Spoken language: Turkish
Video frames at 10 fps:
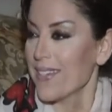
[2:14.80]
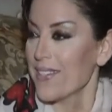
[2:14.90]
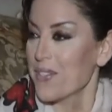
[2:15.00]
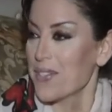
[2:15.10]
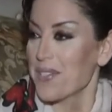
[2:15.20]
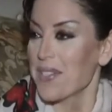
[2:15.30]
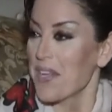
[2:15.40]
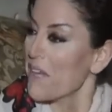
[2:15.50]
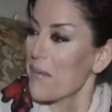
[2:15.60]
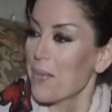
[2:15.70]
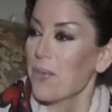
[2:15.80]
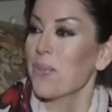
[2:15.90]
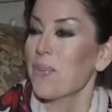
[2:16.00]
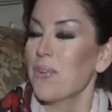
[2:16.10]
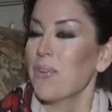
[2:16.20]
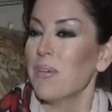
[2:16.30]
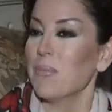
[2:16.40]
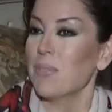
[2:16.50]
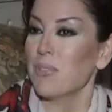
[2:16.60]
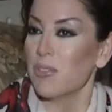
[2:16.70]
ilişkisi devam ediyor.
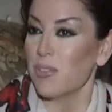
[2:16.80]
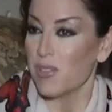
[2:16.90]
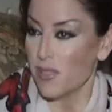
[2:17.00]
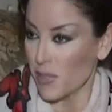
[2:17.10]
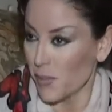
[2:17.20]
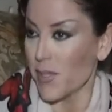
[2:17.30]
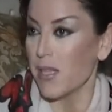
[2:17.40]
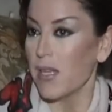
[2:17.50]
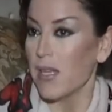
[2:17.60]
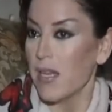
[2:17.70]
Ama onun dışında tabii ki